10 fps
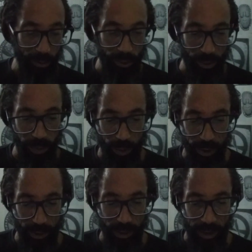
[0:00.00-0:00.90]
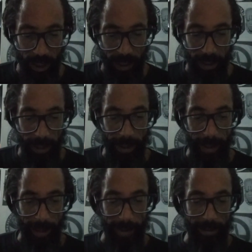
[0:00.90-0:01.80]
dos búzios,
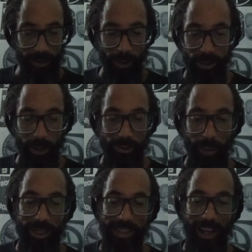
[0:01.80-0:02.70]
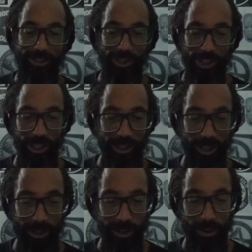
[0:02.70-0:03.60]
é, tivemos a contabilidade de,
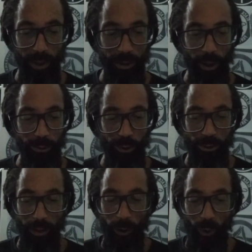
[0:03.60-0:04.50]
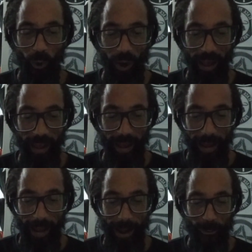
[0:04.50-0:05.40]
de, de ao total
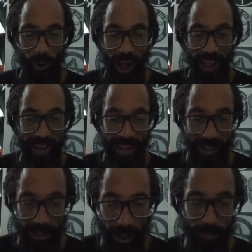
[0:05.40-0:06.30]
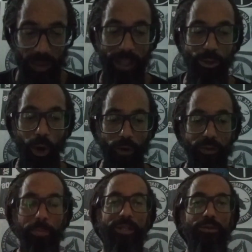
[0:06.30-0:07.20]

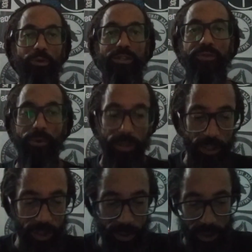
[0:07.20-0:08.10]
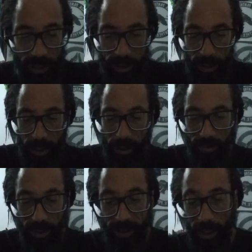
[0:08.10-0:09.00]
49 é, pessoas foram detidas nessa, nessa,
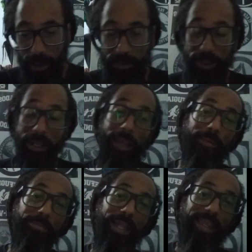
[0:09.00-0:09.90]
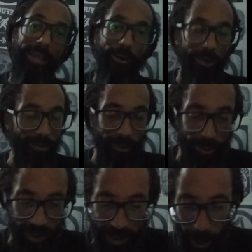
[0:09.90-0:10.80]
nessa, nessa rebelião,
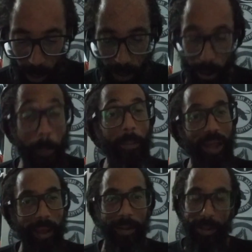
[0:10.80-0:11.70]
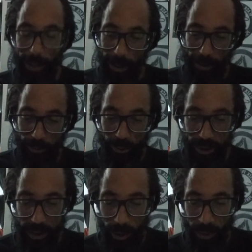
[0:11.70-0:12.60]
revolução ou
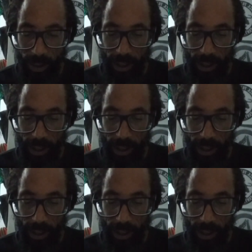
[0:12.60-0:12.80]
pré-revolução